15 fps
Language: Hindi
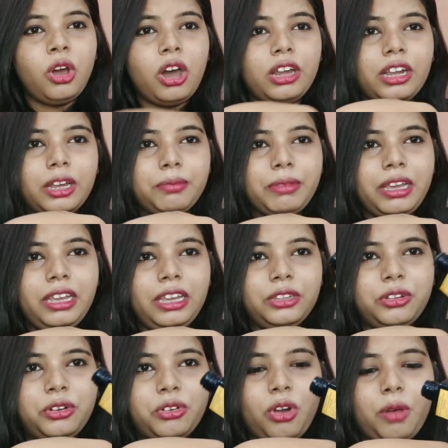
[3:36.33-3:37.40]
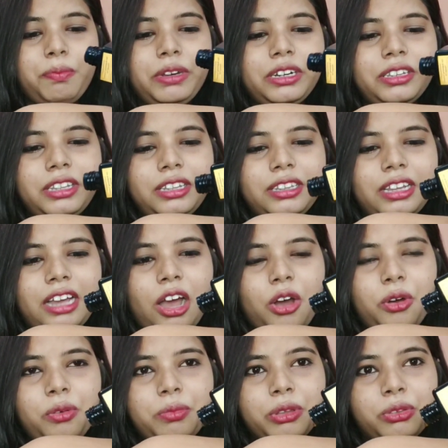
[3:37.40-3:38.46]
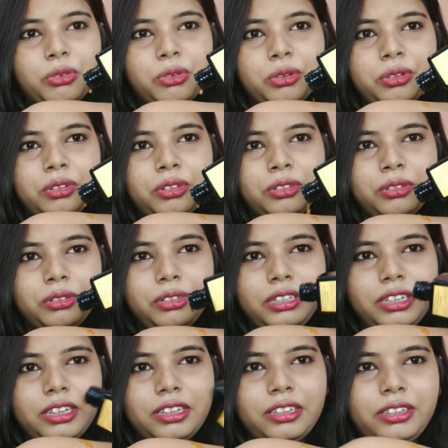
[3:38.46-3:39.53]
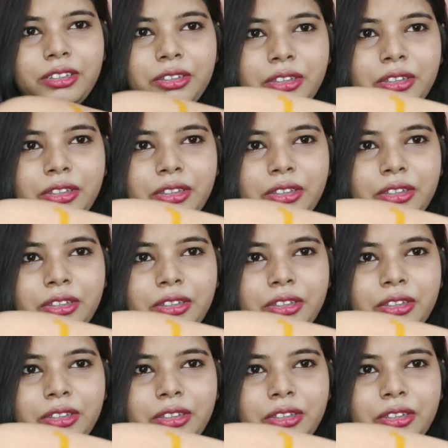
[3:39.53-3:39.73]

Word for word: और अगर मैं एक दो ड्रॉपलेट दिखाऊँ भी इसको तो ये